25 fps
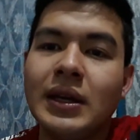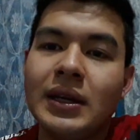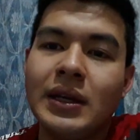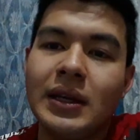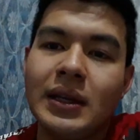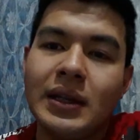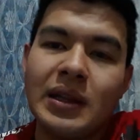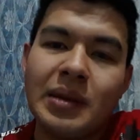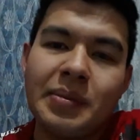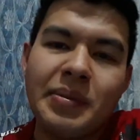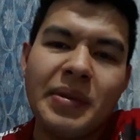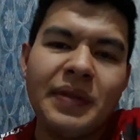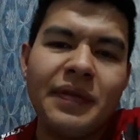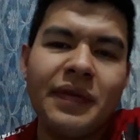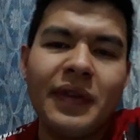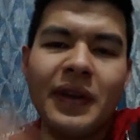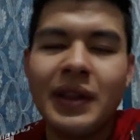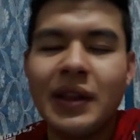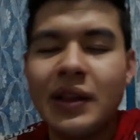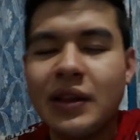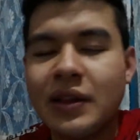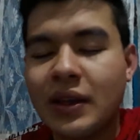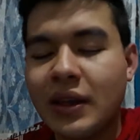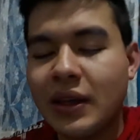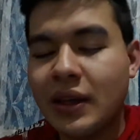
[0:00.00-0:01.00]
E também
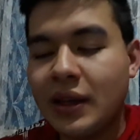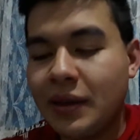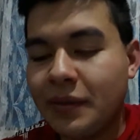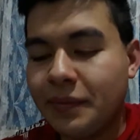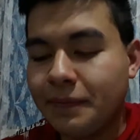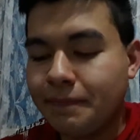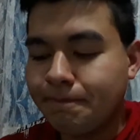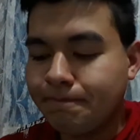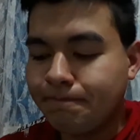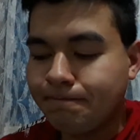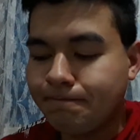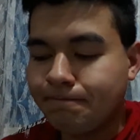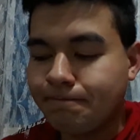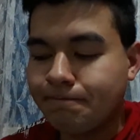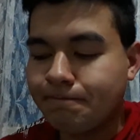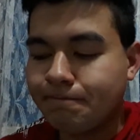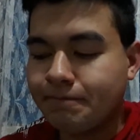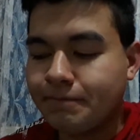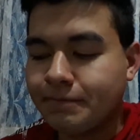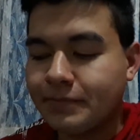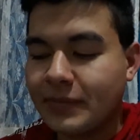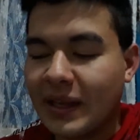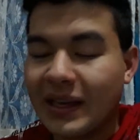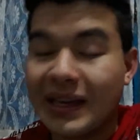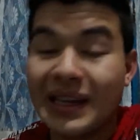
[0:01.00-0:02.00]
falando aí
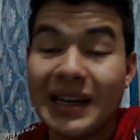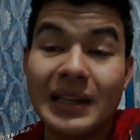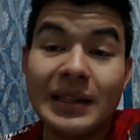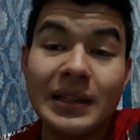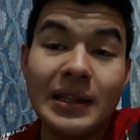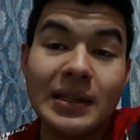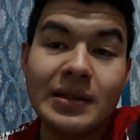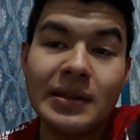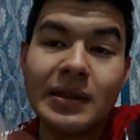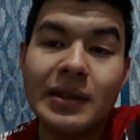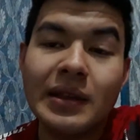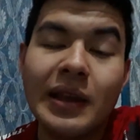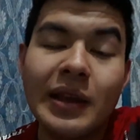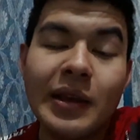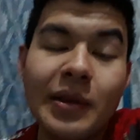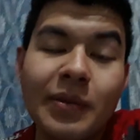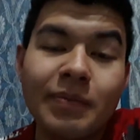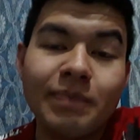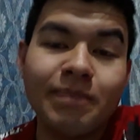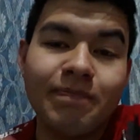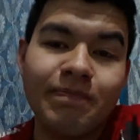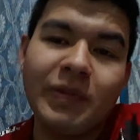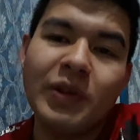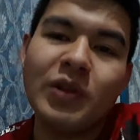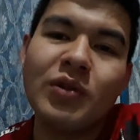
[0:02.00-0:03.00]
agradecendo aí
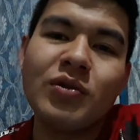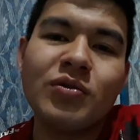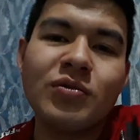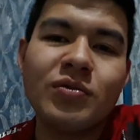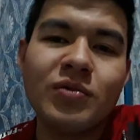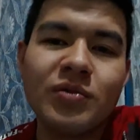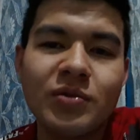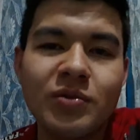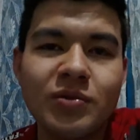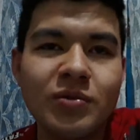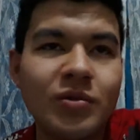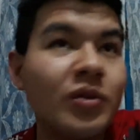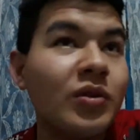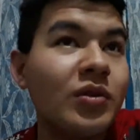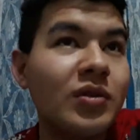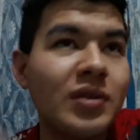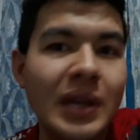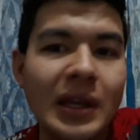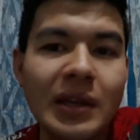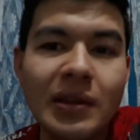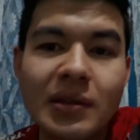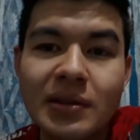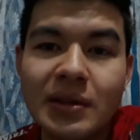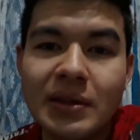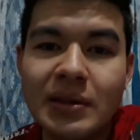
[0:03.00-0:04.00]
pelos
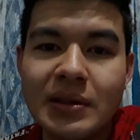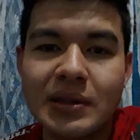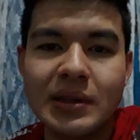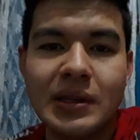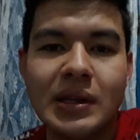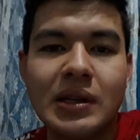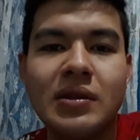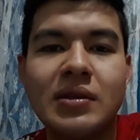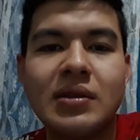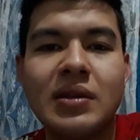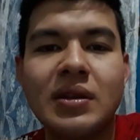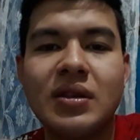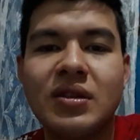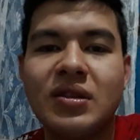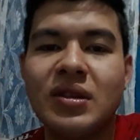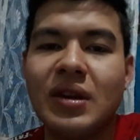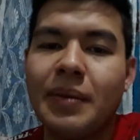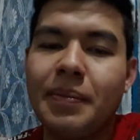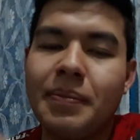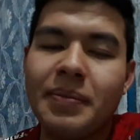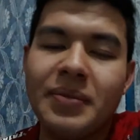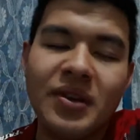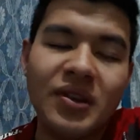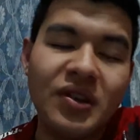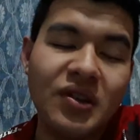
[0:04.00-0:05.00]
800 inscritos que já,
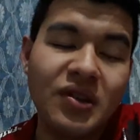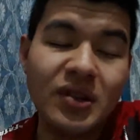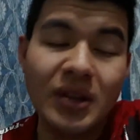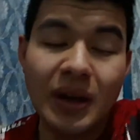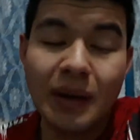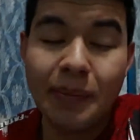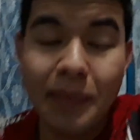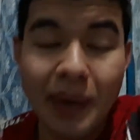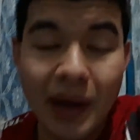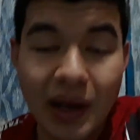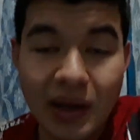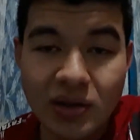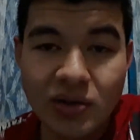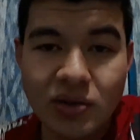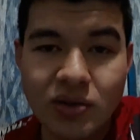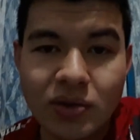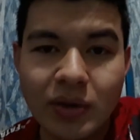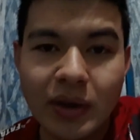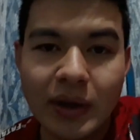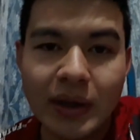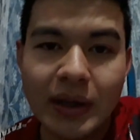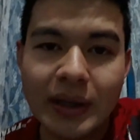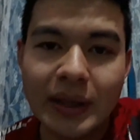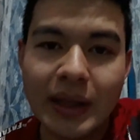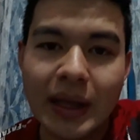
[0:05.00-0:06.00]
a gente já passou
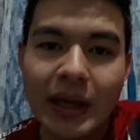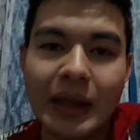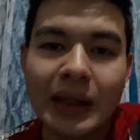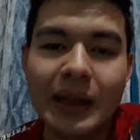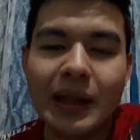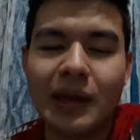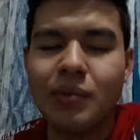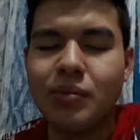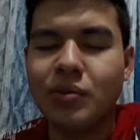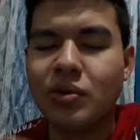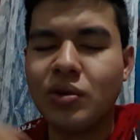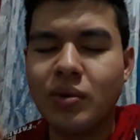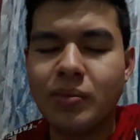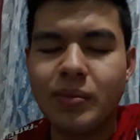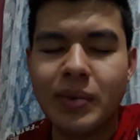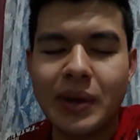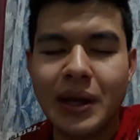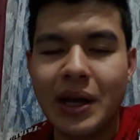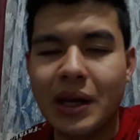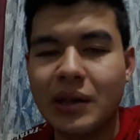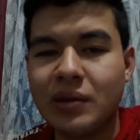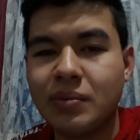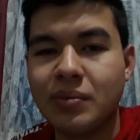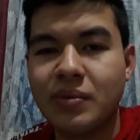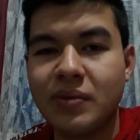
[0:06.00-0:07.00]
aí, tá galera? Muito
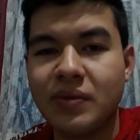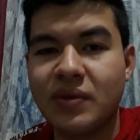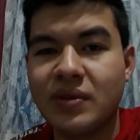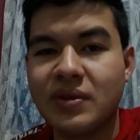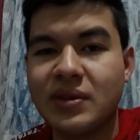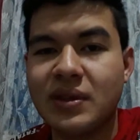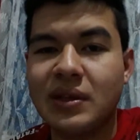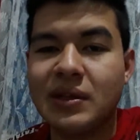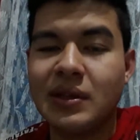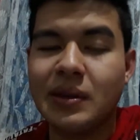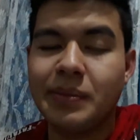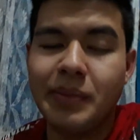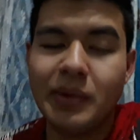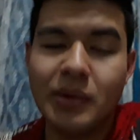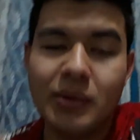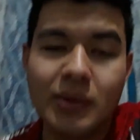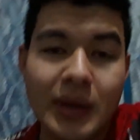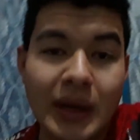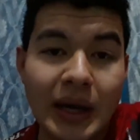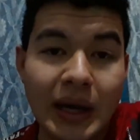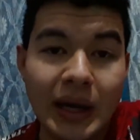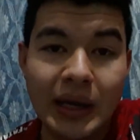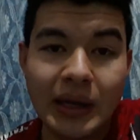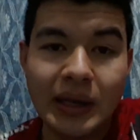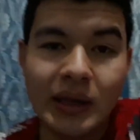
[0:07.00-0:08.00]
obrigado por vocês aí, pelo
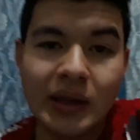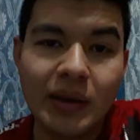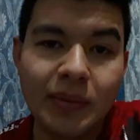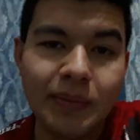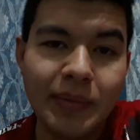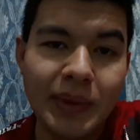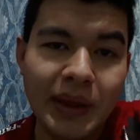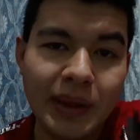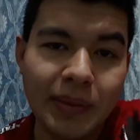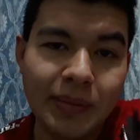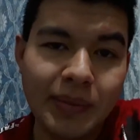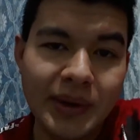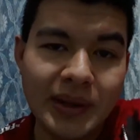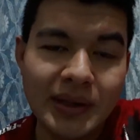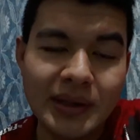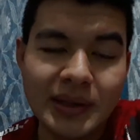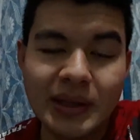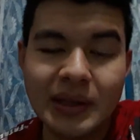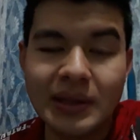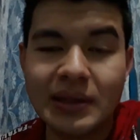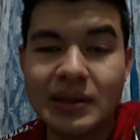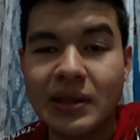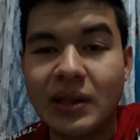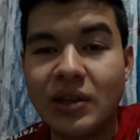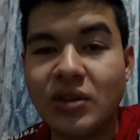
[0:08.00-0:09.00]
carinho, pela
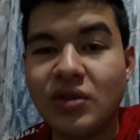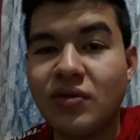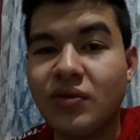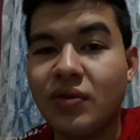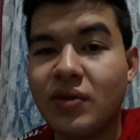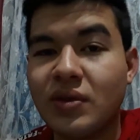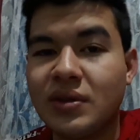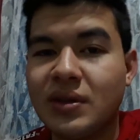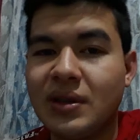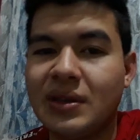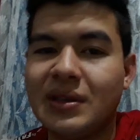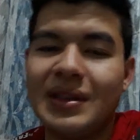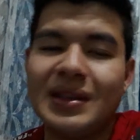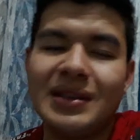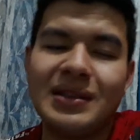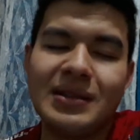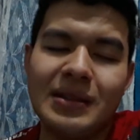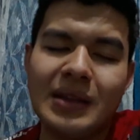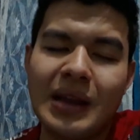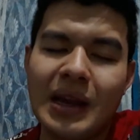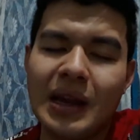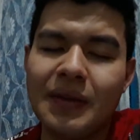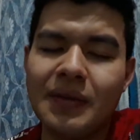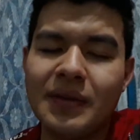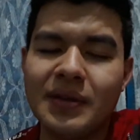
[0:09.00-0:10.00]
presença de vocês nas
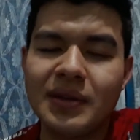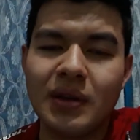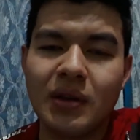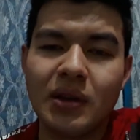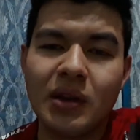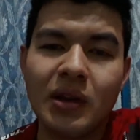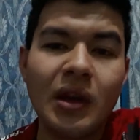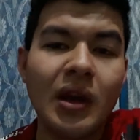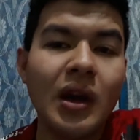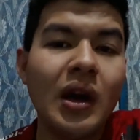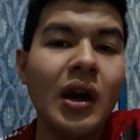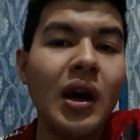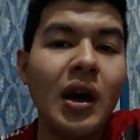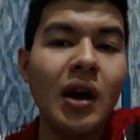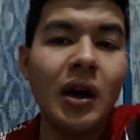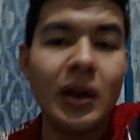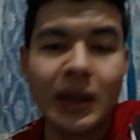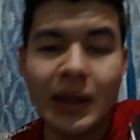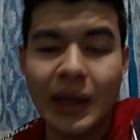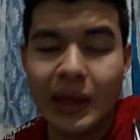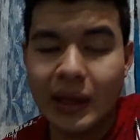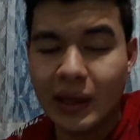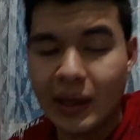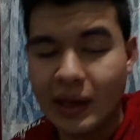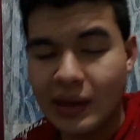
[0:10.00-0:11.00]
lives aí,
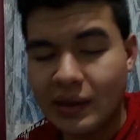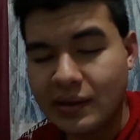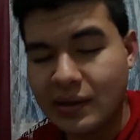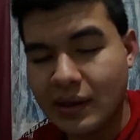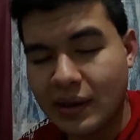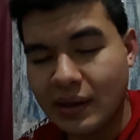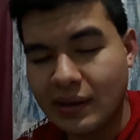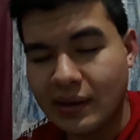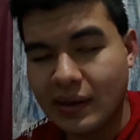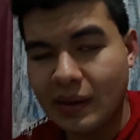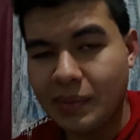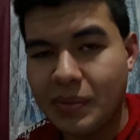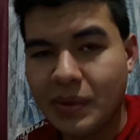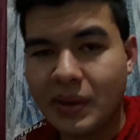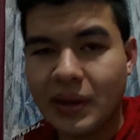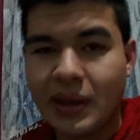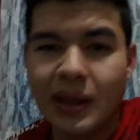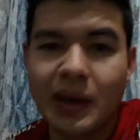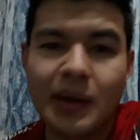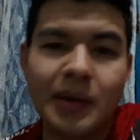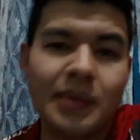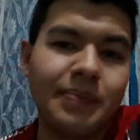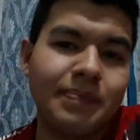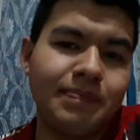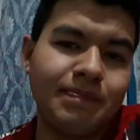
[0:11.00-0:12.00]
que é aqueles que sempre
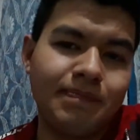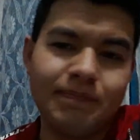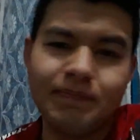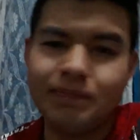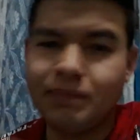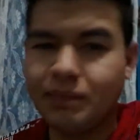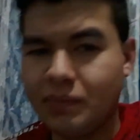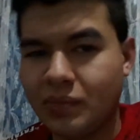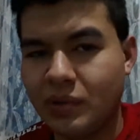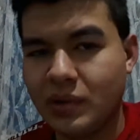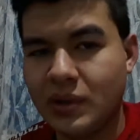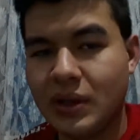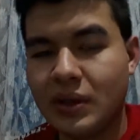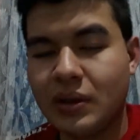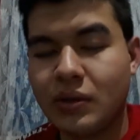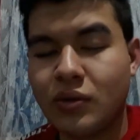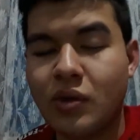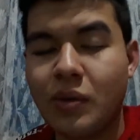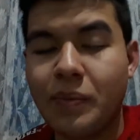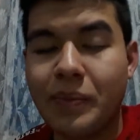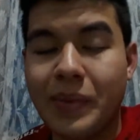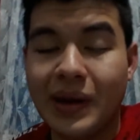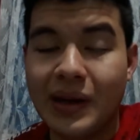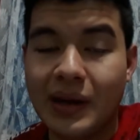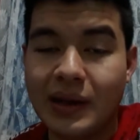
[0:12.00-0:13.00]
tá podendo
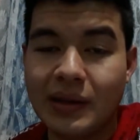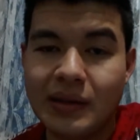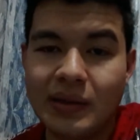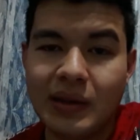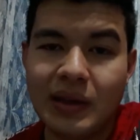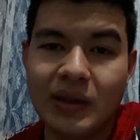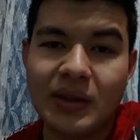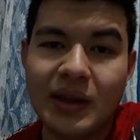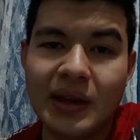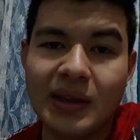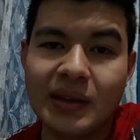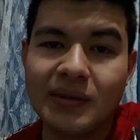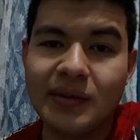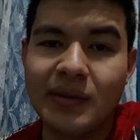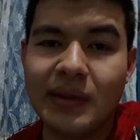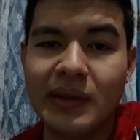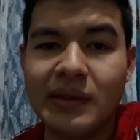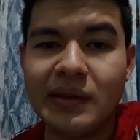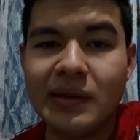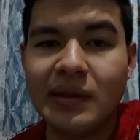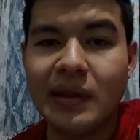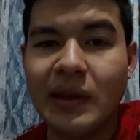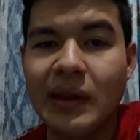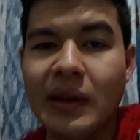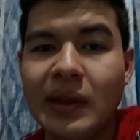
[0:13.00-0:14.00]
comparecer às
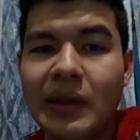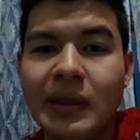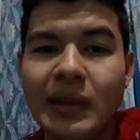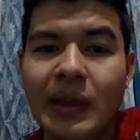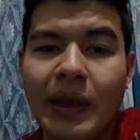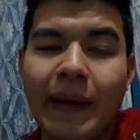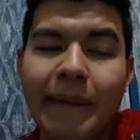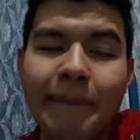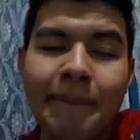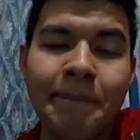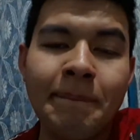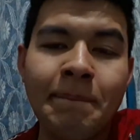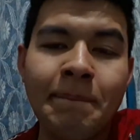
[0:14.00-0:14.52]
vezes aí, tá?